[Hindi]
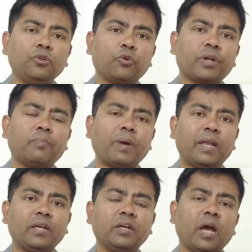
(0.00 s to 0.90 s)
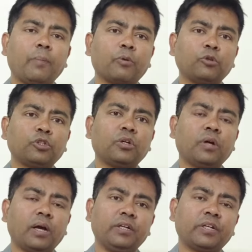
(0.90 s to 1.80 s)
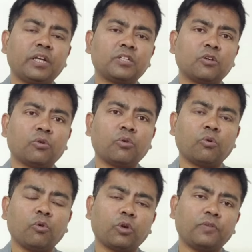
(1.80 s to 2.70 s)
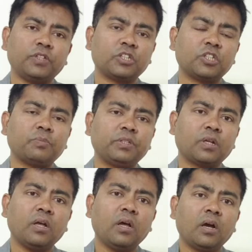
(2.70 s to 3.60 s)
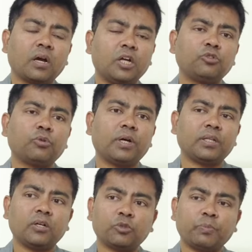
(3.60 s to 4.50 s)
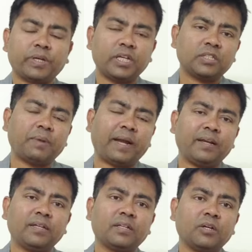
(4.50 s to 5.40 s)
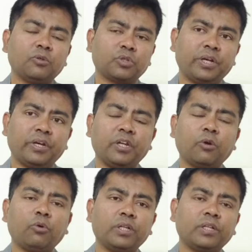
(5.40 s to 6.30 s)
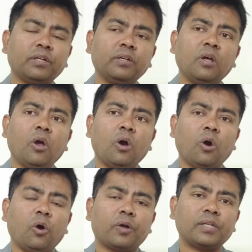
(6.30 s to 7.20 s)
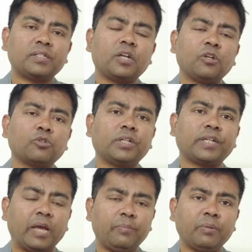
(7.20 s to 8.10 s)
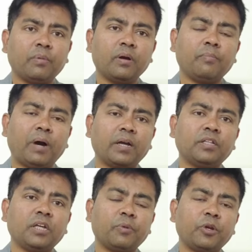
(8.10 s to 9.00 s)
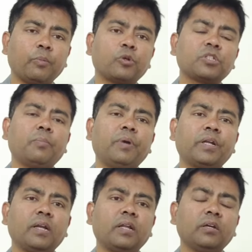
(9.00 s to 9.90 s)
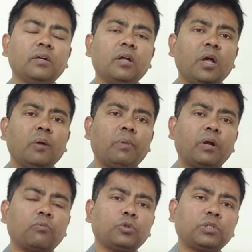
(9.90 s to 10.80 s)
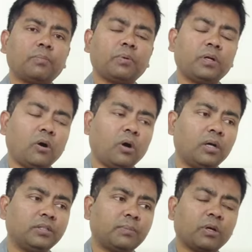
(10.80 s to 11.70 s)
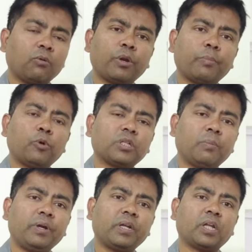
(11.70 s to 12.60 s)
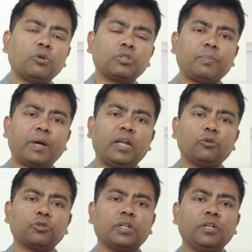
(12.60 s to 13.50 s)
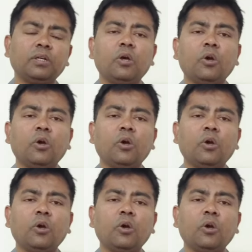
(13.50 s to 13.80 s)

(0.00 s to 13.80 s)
यूक्रेन पहले ही अप्रोच इंटरनेशनल कोर्ट ऑफ जस्टिस में कर चुका था उस पर केस पेंडिंग था उसकी हेयरिंग होनी थी और रसिया ने उससे टाइमिंग मांगी थी अपनी रिपोर्ट सबमिट के लिए बट वो जब जब तक वो रिपोर्ट सबमिट करा उससे पहले ही उसने